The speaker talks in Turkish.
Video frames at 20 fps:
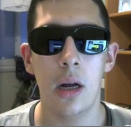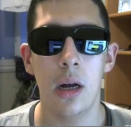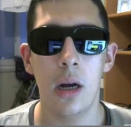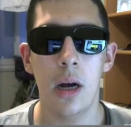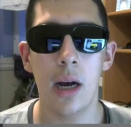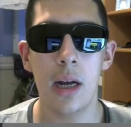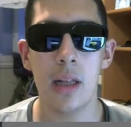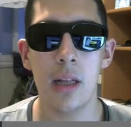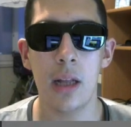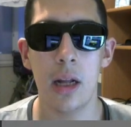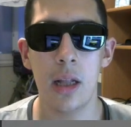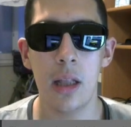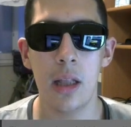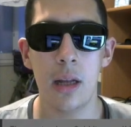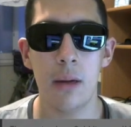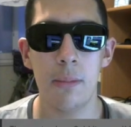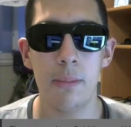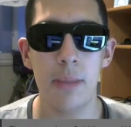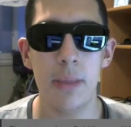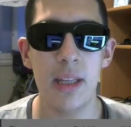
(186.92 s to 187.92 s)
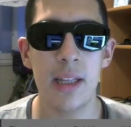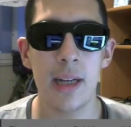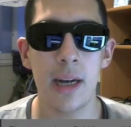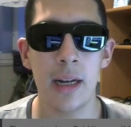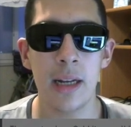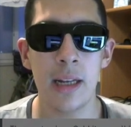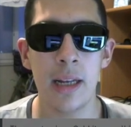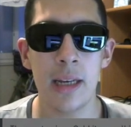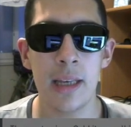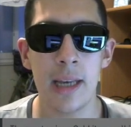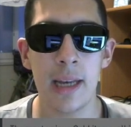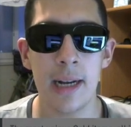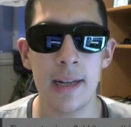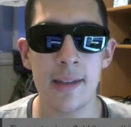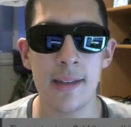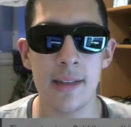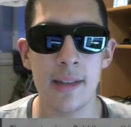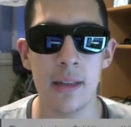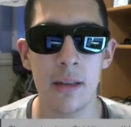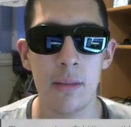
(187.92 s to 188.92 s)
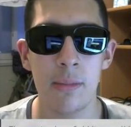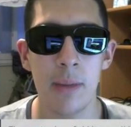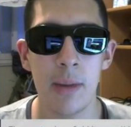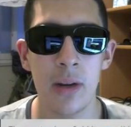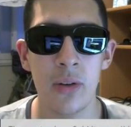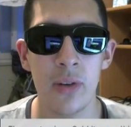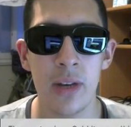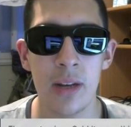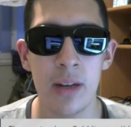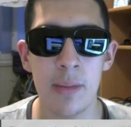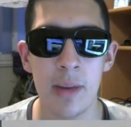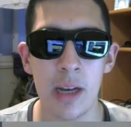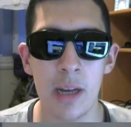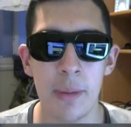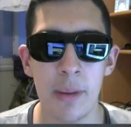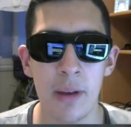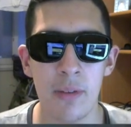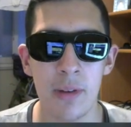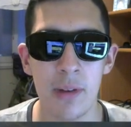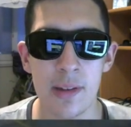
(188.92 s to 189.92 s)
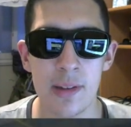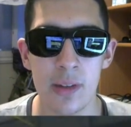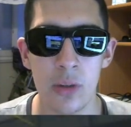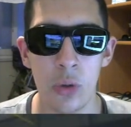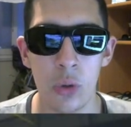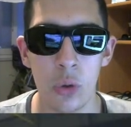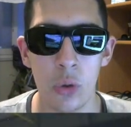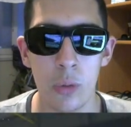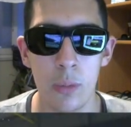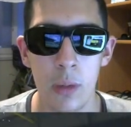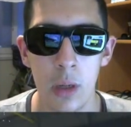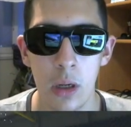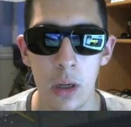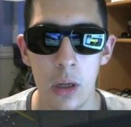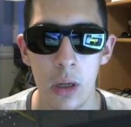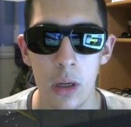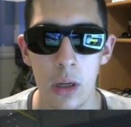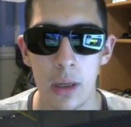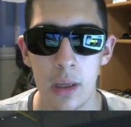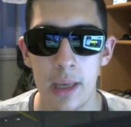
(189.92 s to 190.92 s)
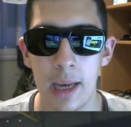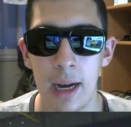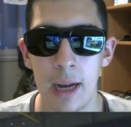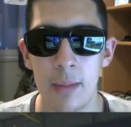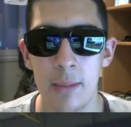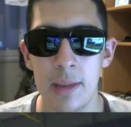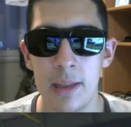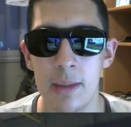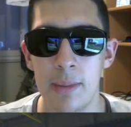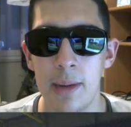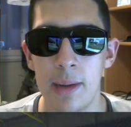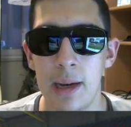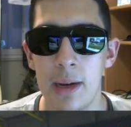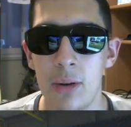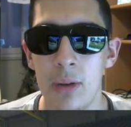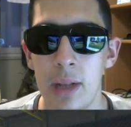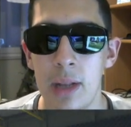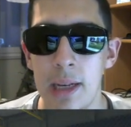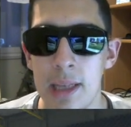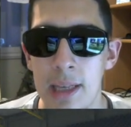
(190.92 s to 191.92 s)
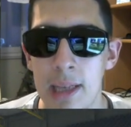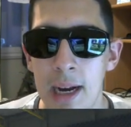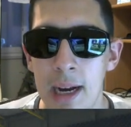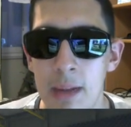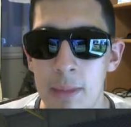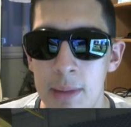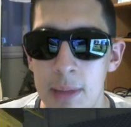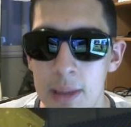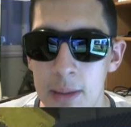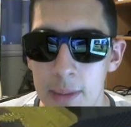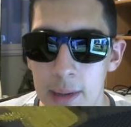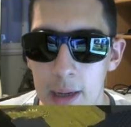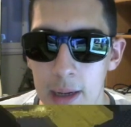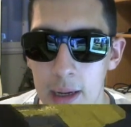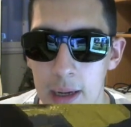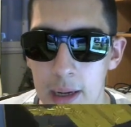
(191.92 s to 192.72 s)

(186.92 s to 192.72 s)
Haydi Allah'ım bir tane gelsin. Ben Rare Mega Pack var sanıyordum. Gelmedi be. Ulan gelmedi be.